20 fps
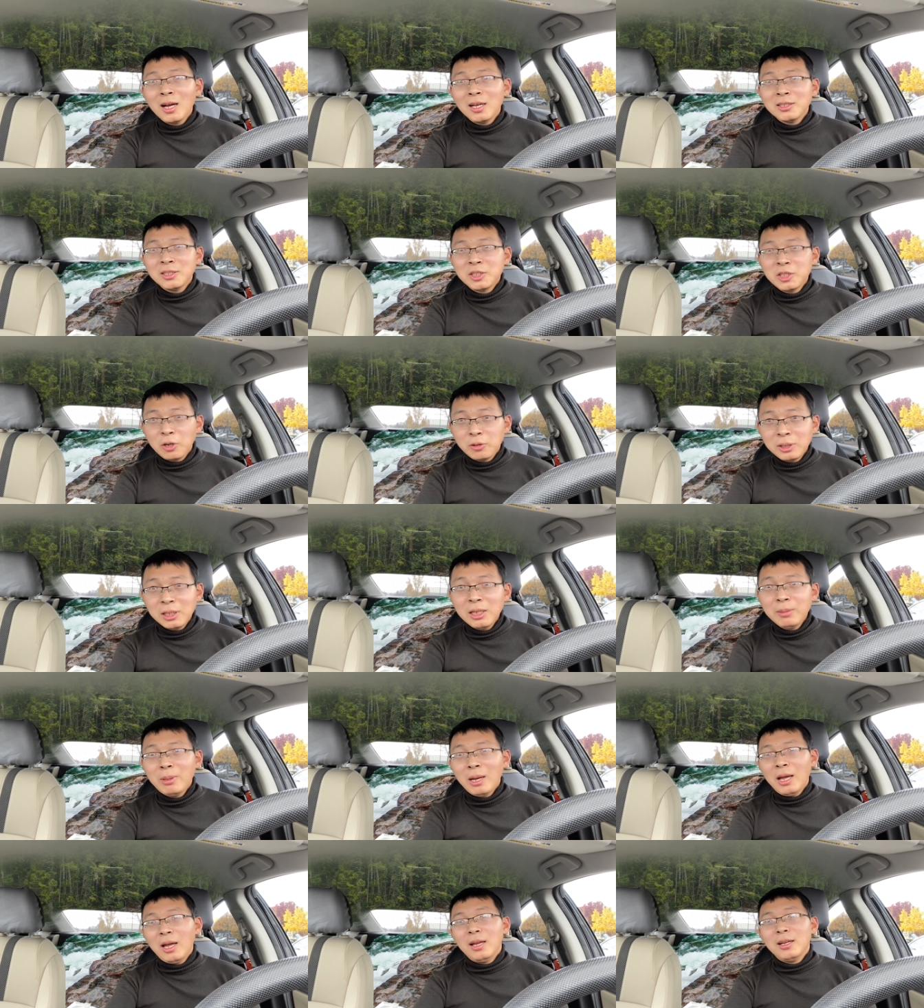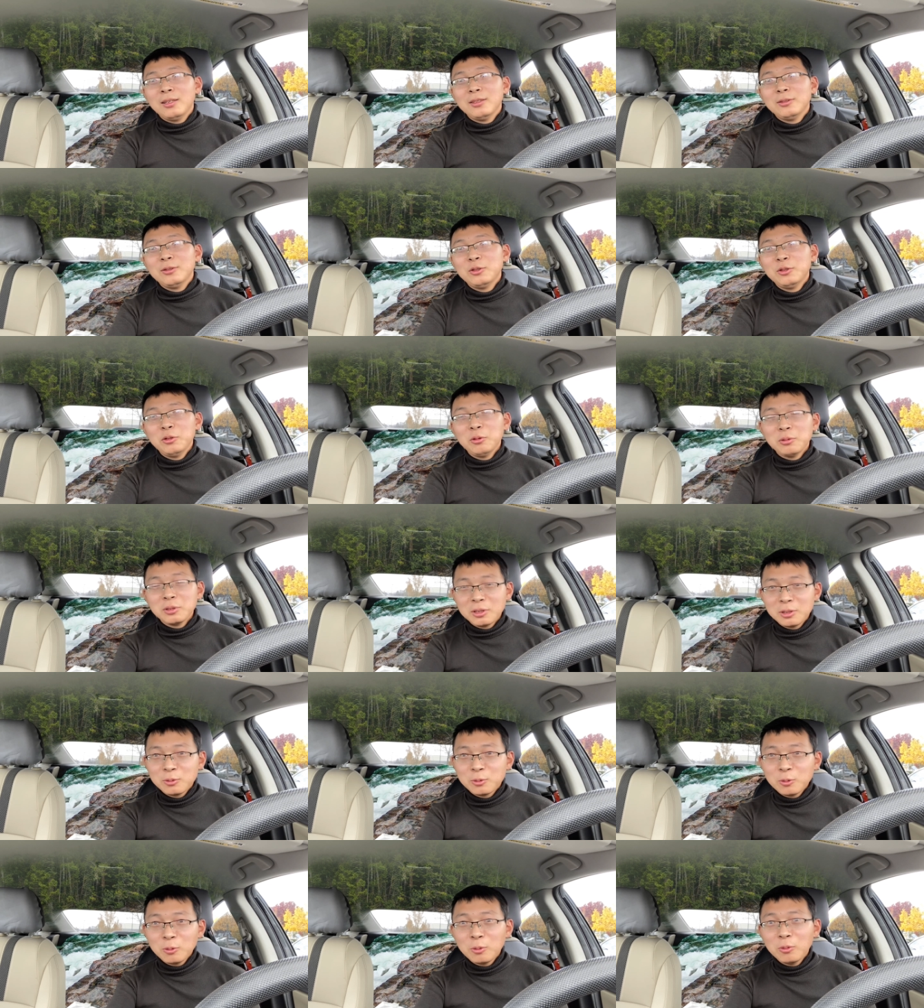脚地板就是
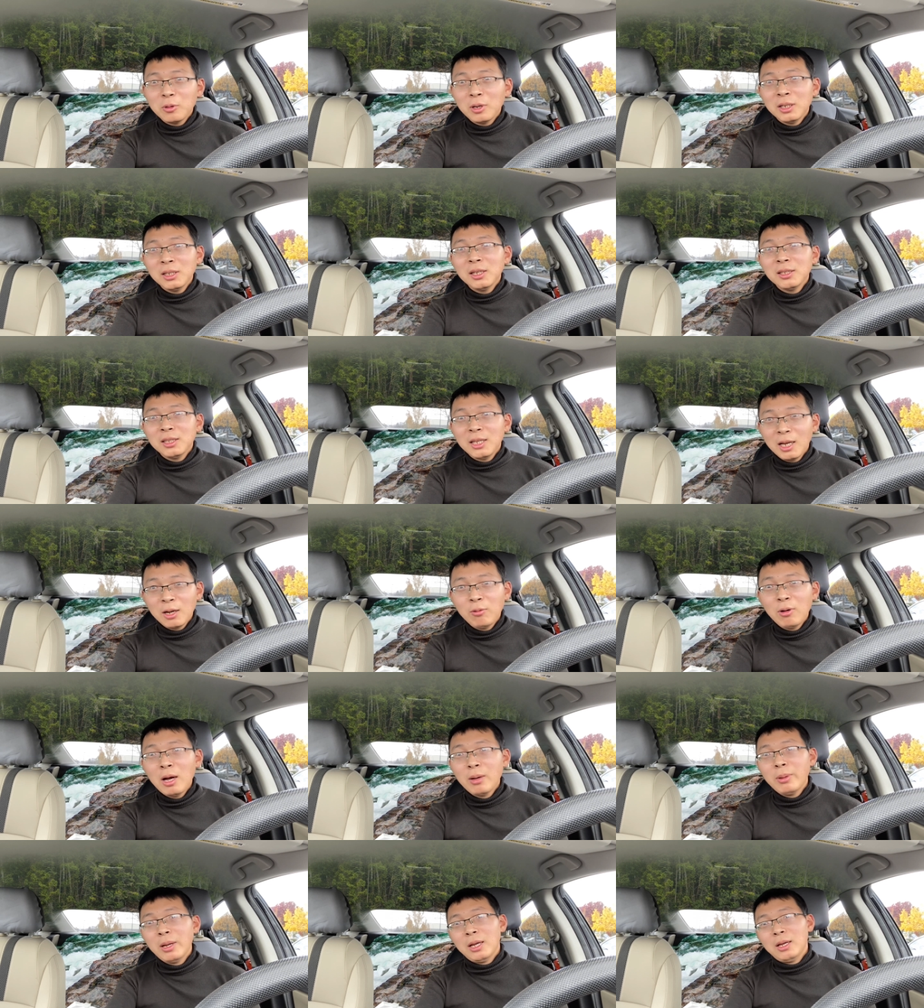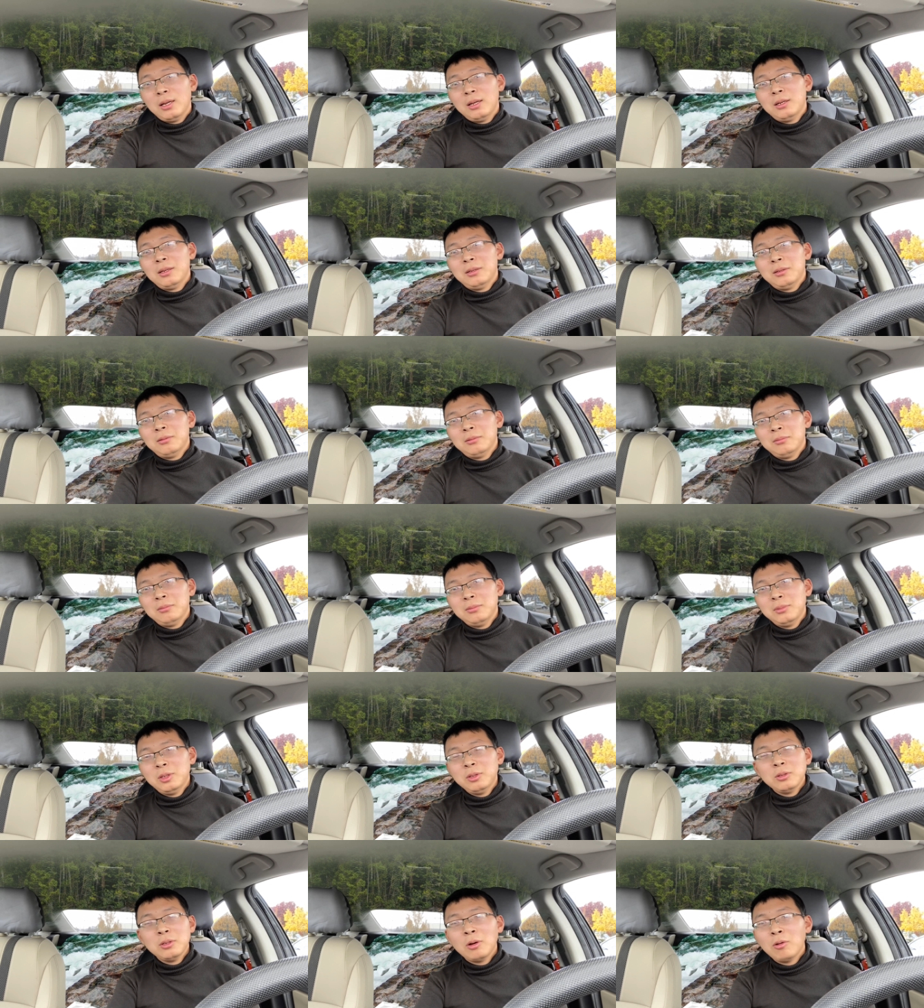中国人的天花板，
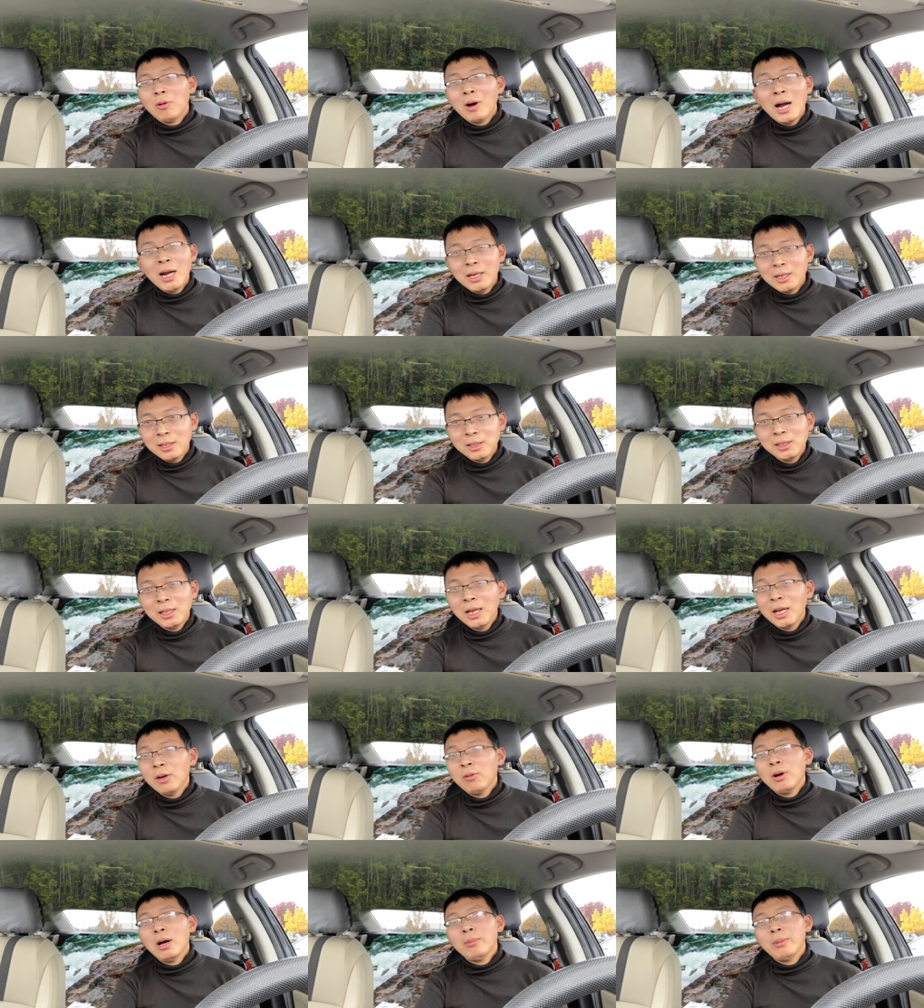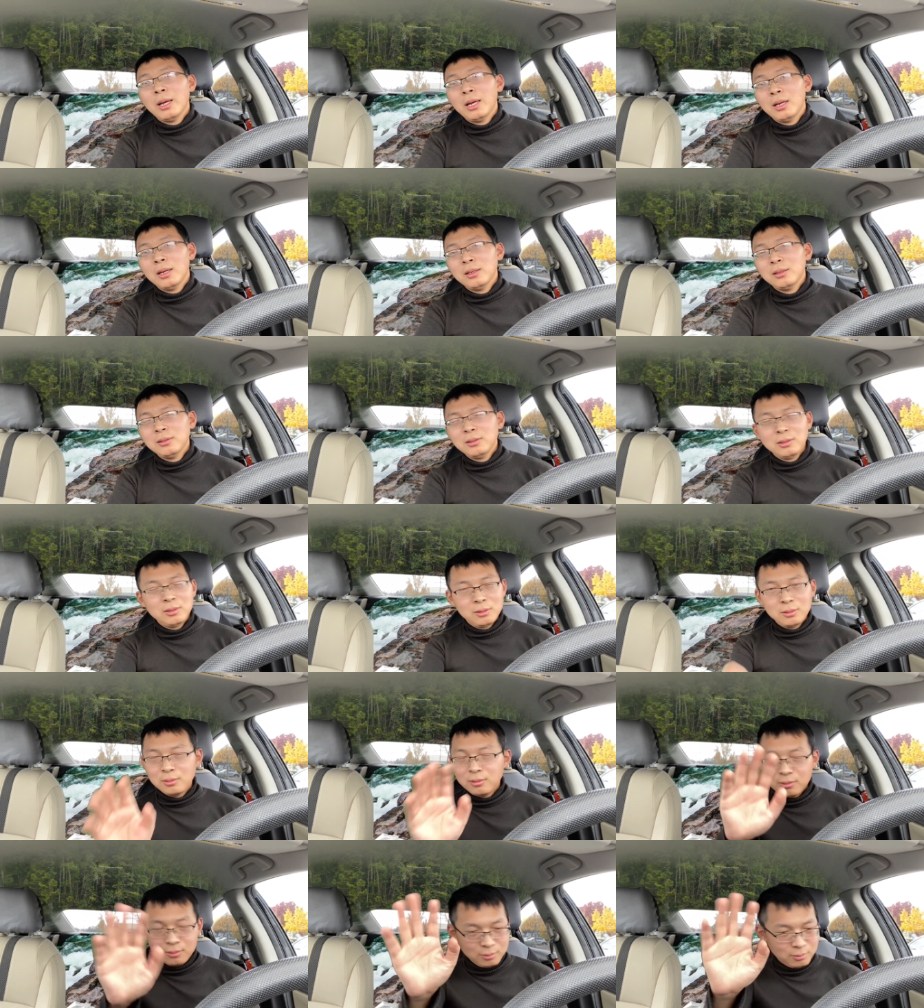就是华人的天花板。
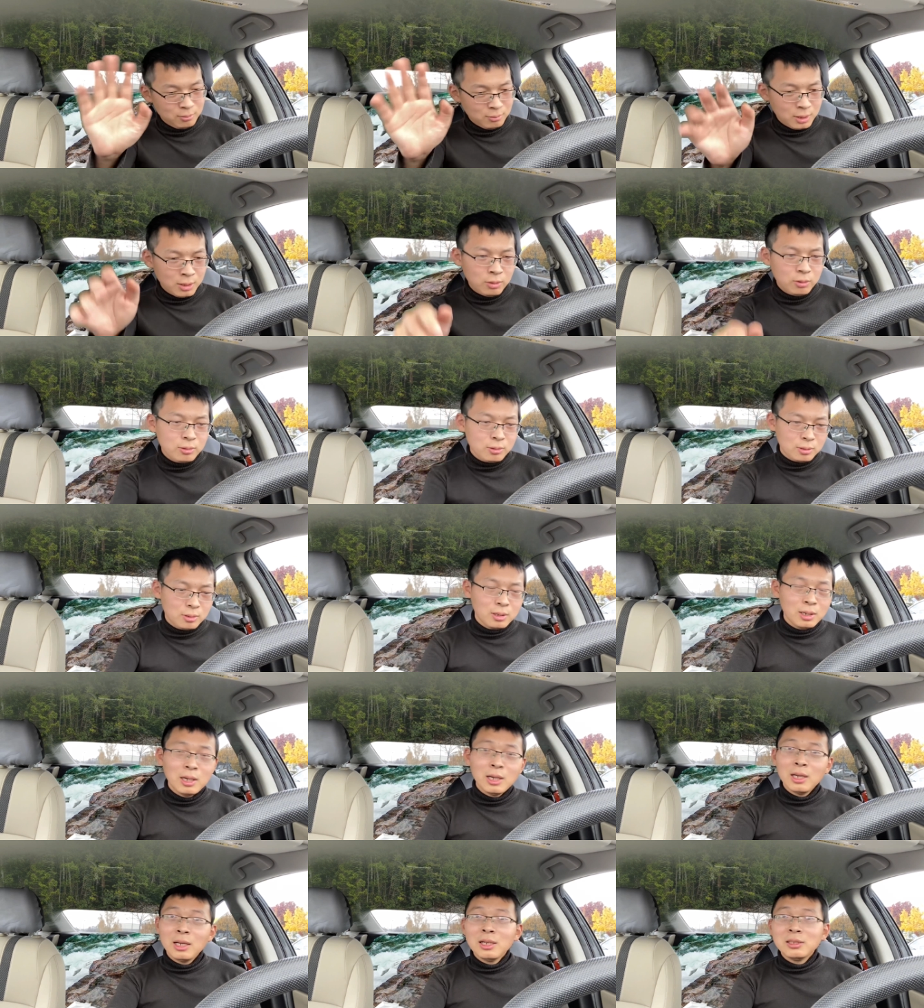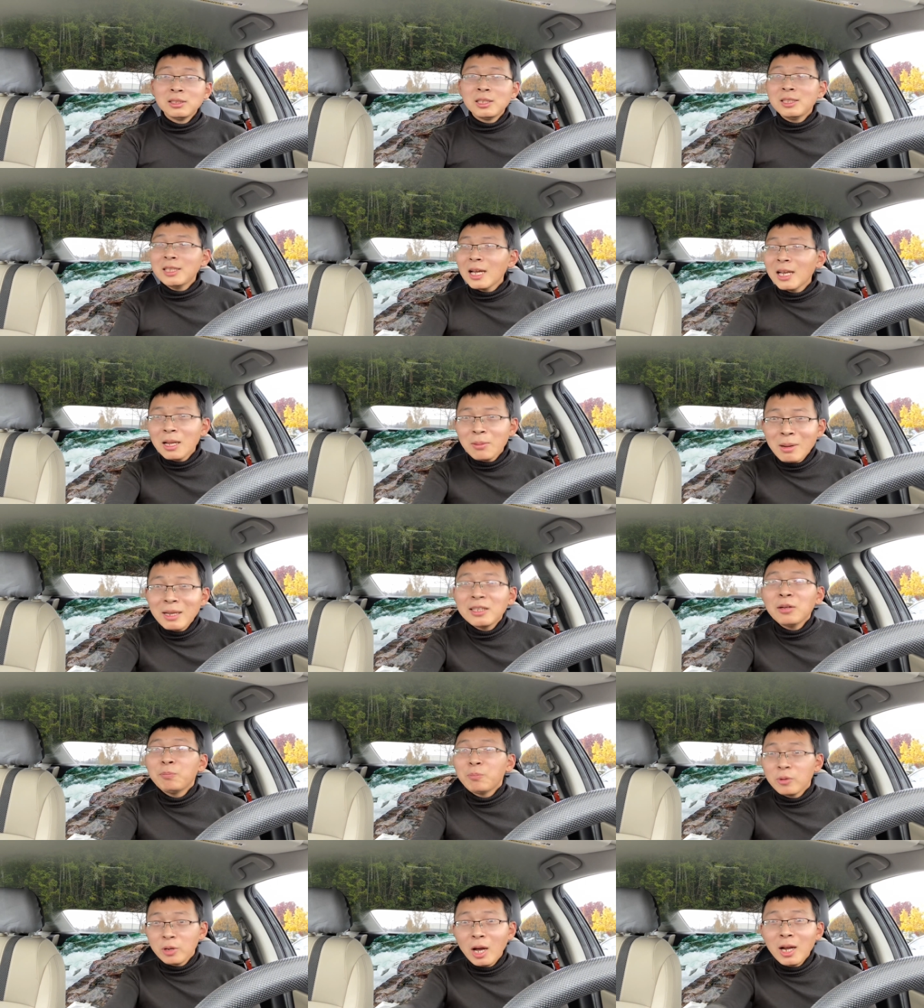哎呦，人家他妈的
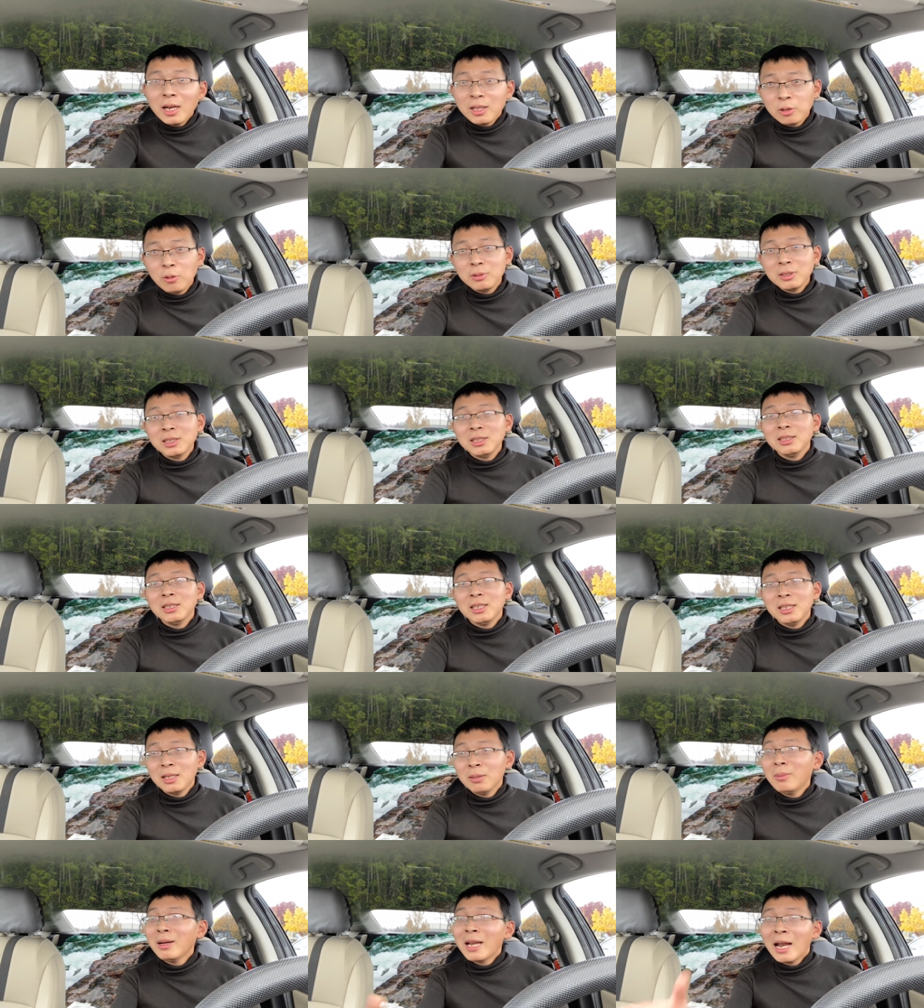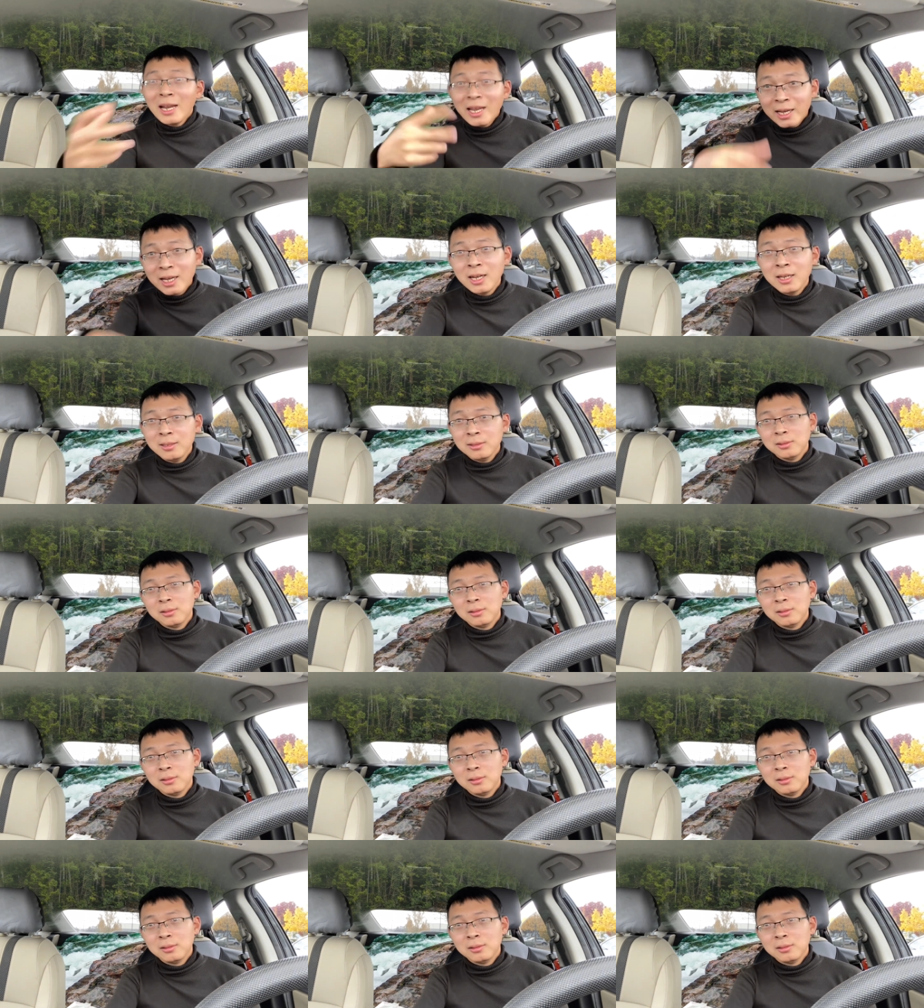不要的东西，你他妈拿来啃，